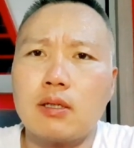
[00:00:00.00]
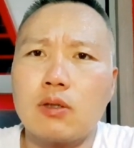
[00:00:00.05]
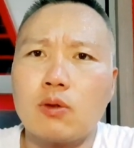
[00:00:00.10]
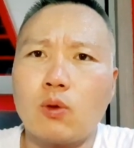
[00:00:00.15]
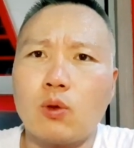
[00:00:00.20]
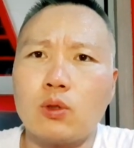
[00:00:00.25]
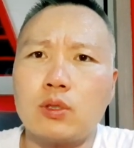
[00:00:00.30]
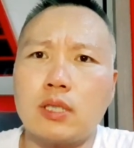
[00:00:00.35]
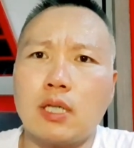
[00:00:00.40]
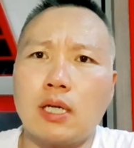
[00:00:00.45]

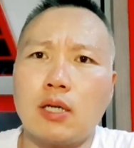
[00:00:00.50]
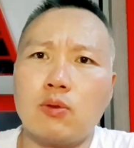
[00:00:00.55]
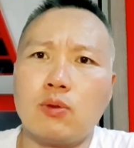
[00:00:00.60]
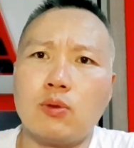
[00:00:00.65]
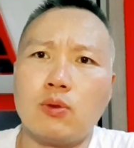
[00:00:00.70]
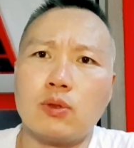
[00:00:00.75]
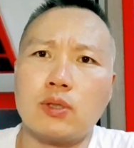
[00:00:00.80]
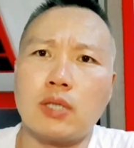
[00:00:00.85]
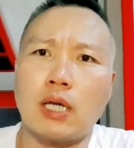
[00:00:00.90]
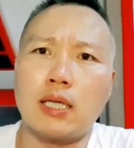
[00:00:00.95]

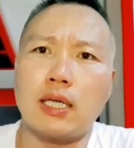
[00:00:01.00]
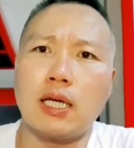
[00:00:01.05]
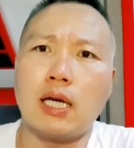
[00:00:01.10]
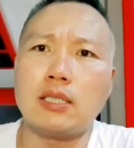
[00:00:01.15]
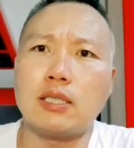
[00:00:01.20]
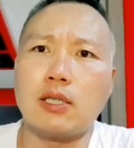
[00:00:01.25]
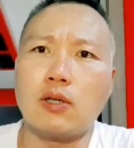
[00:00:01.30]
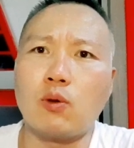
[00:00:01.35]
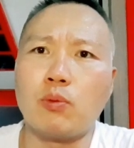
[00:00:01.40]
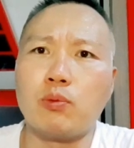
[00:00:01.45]
꽃자하고
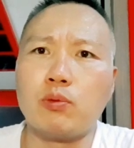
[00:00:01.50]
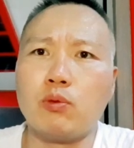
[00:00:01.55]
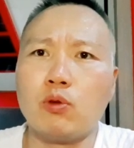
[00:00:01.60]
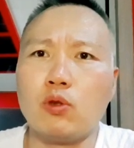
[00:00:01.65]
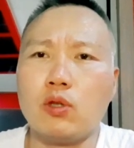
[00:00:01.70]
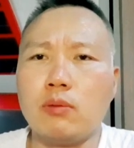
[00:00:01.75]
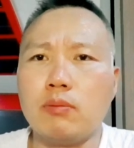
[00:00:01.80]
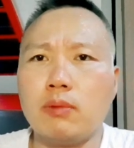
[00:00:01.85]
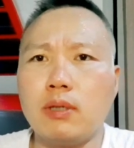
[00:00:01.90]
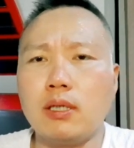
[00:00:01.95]
상의하지 않고
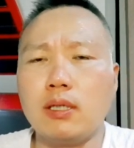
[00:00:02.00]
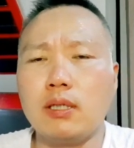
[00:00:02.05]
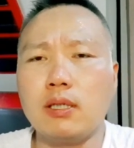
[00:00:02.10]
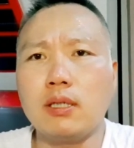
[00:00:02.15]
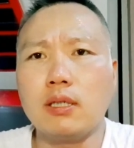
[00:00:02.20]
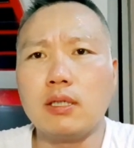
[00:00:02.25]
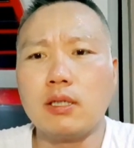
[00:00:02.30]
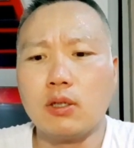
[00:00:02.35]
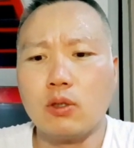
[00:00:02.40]
부모님이